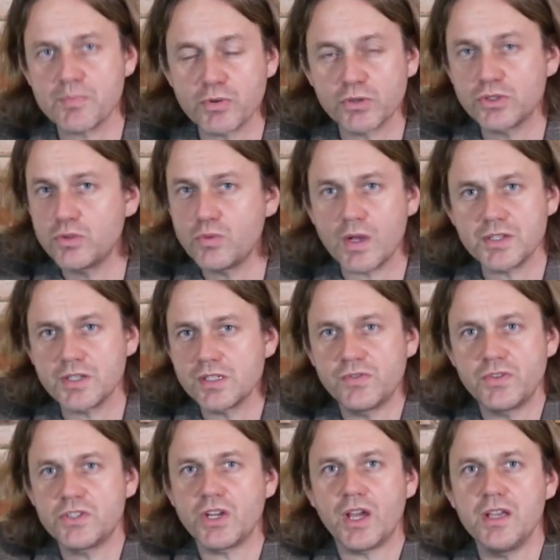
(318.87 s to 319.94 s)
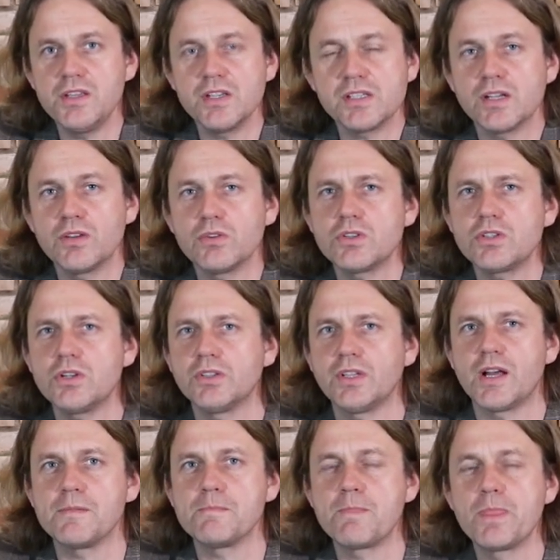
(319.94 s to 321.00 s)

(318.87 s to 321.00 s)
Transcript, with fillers: poczuła się zwyczajnie zagrożona.